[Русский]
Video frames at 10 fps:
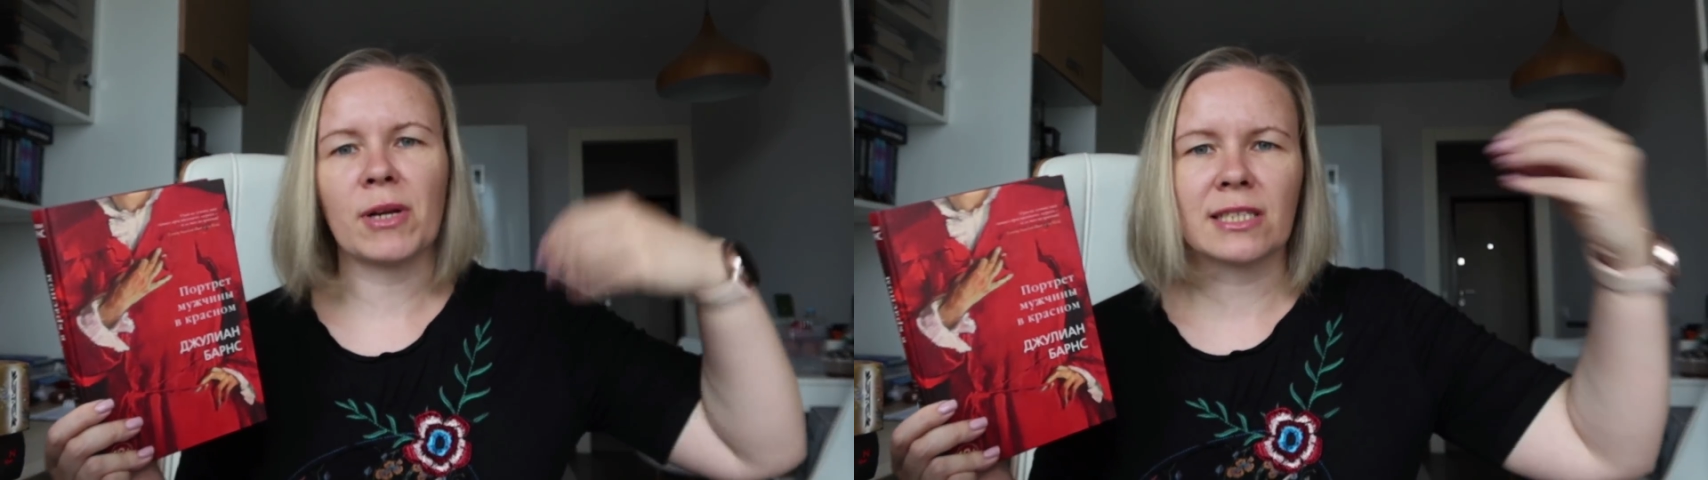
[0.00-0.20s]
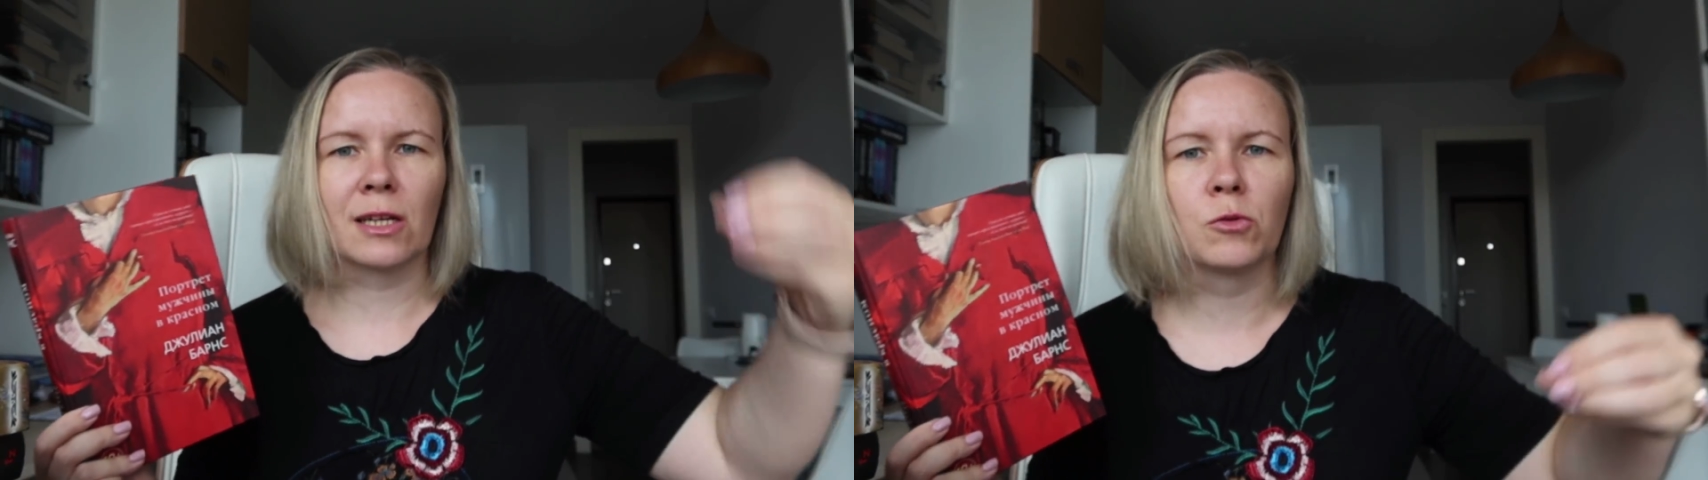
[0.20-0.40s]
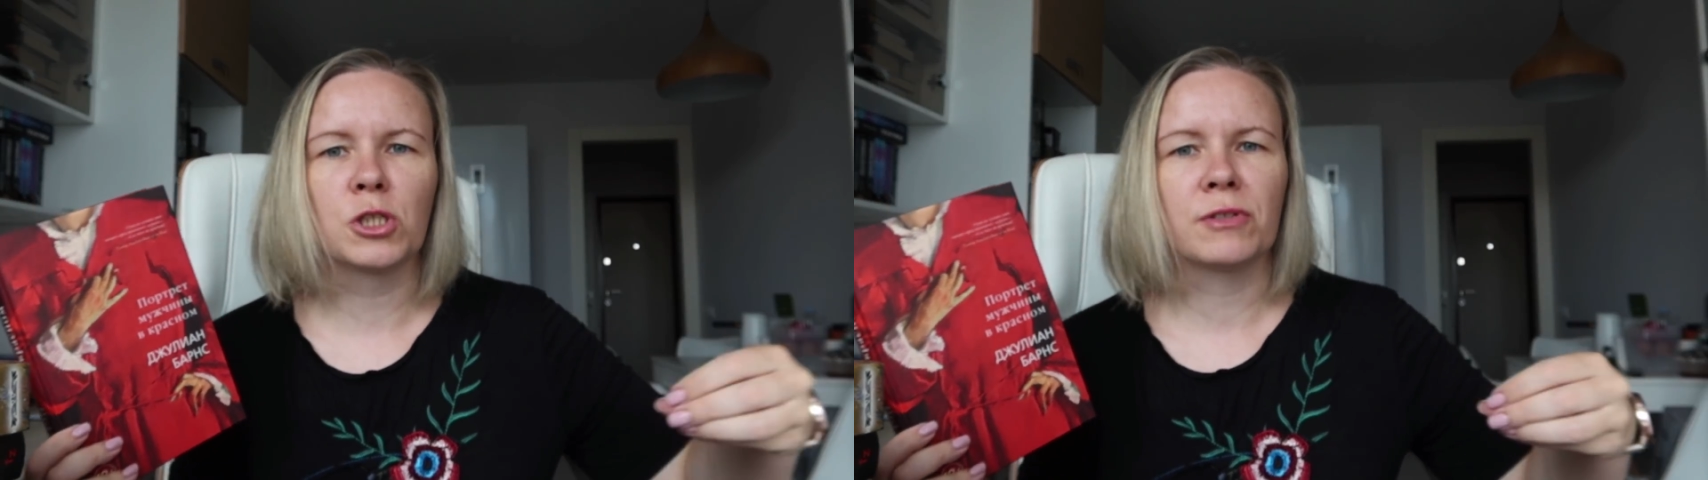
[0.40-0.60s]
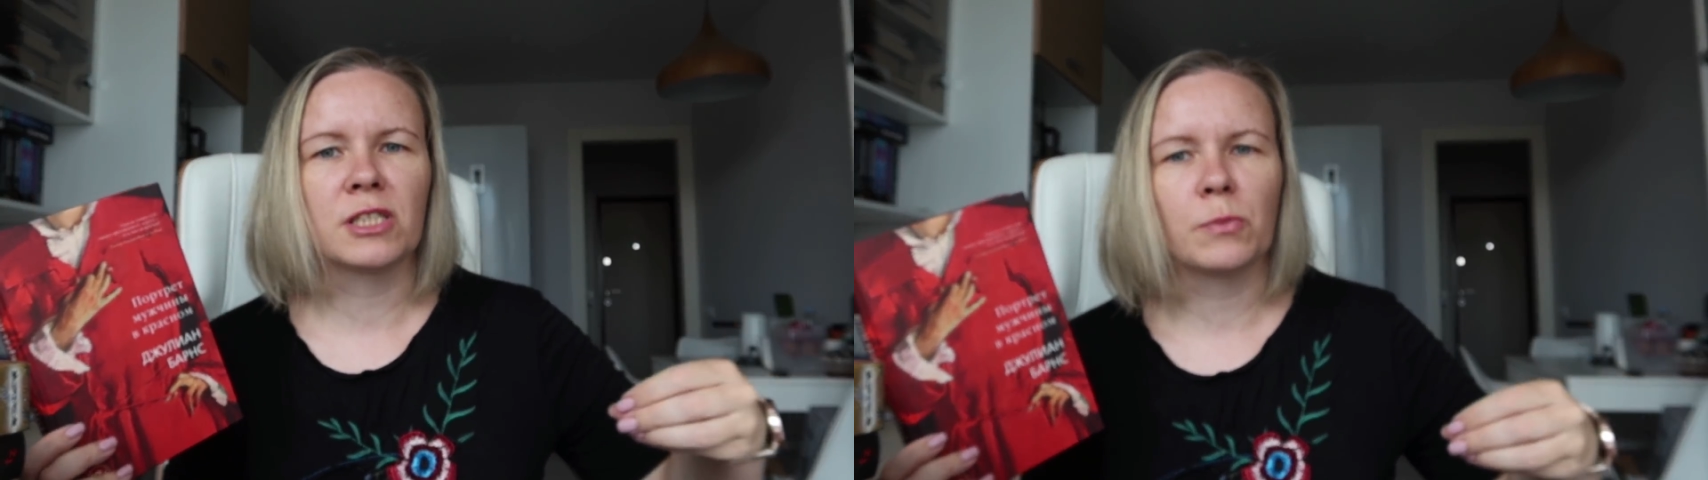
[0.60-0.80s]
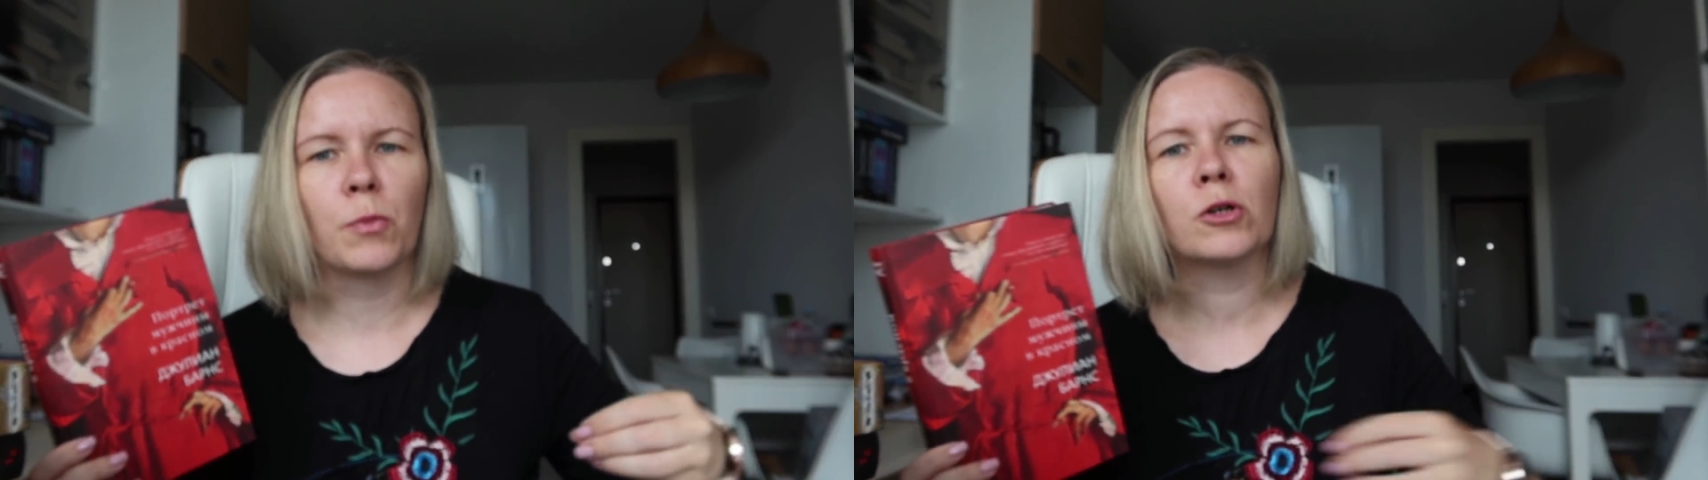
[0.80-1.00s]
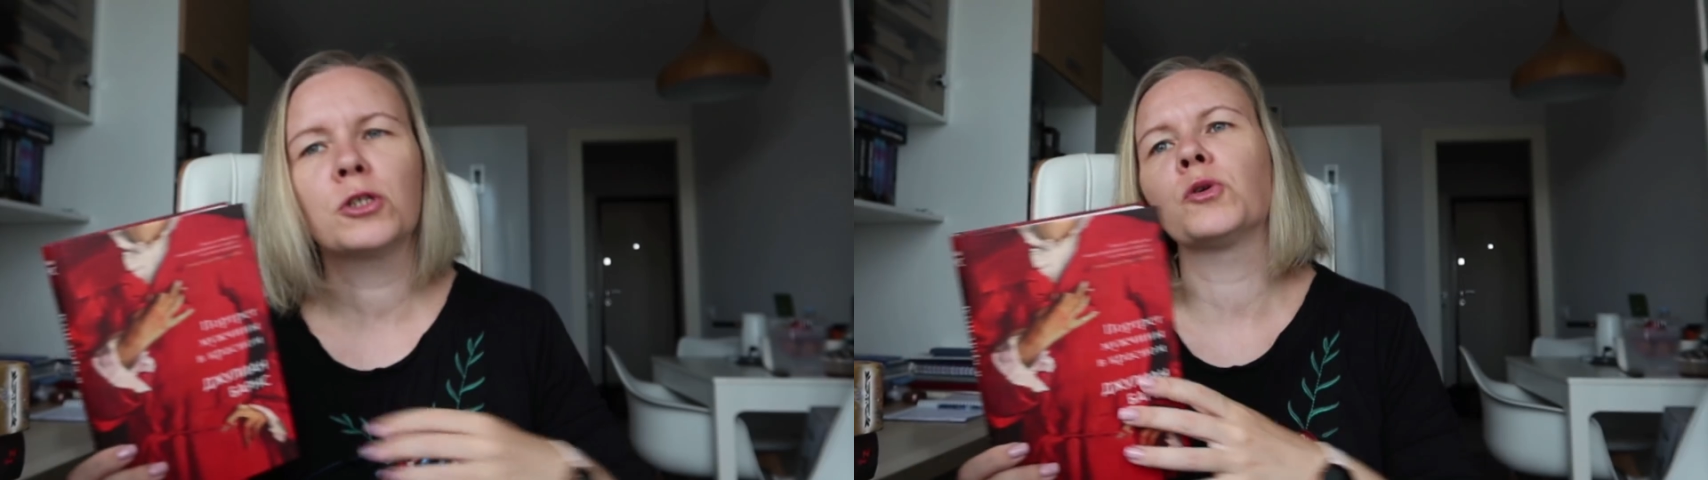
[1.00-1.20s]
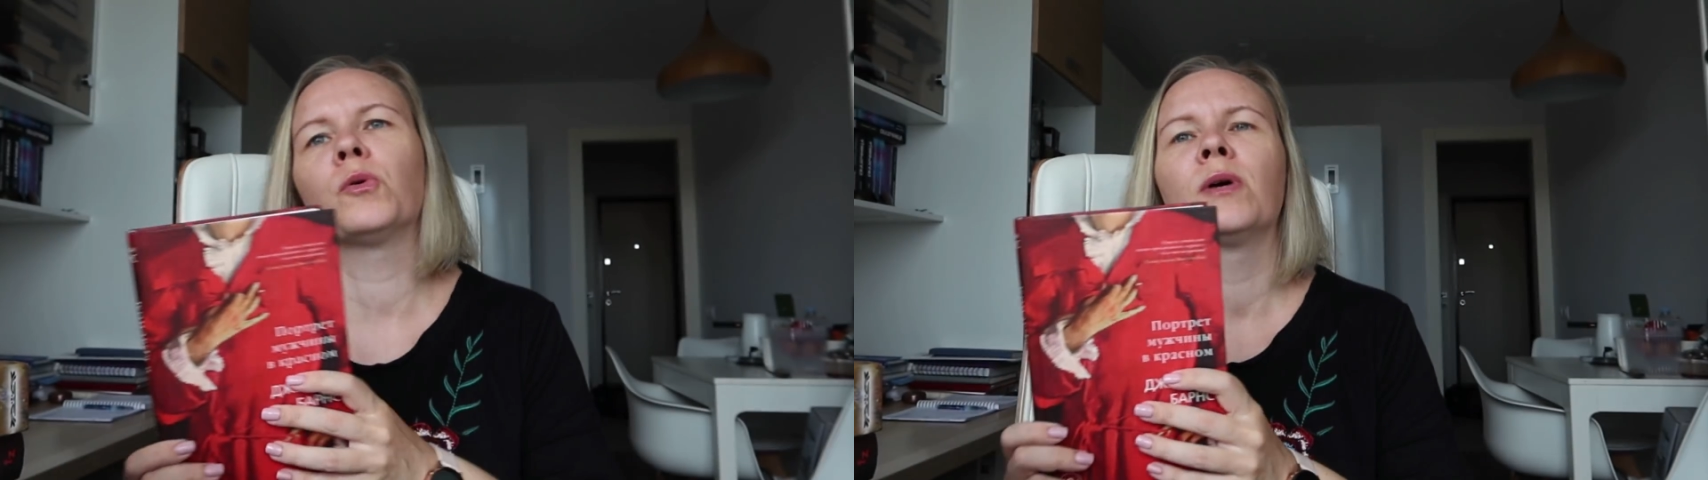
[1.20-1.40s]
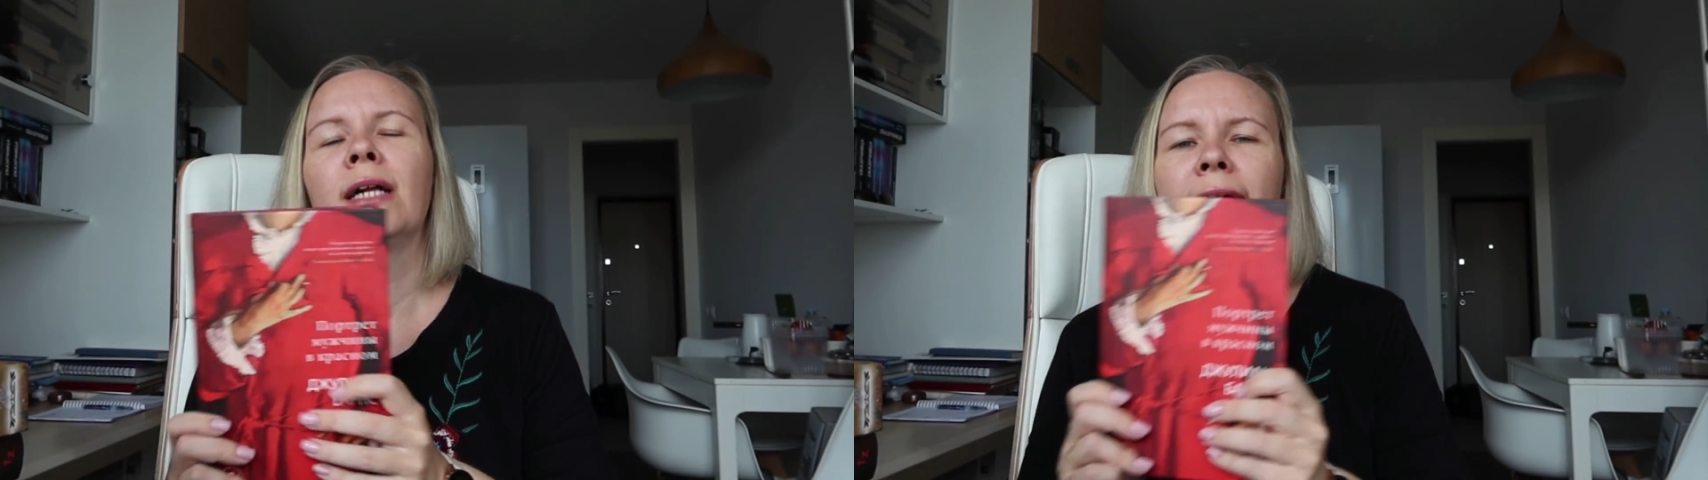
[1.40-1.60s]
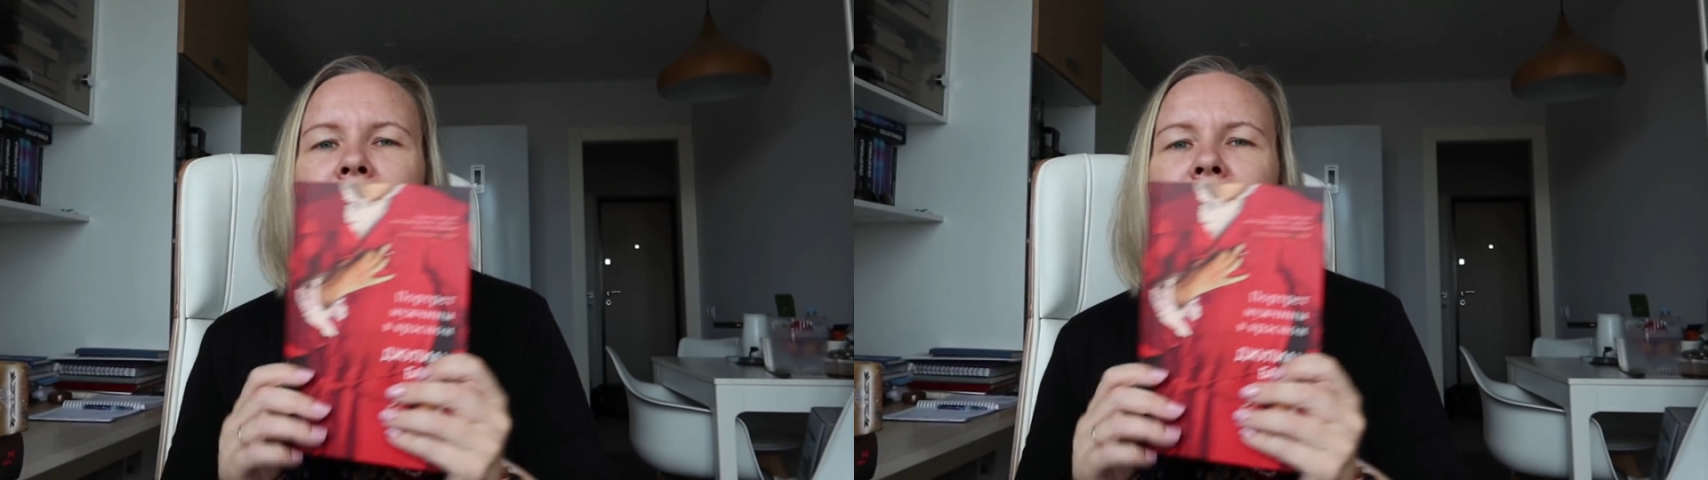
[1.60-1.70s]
раскручивать цепочку,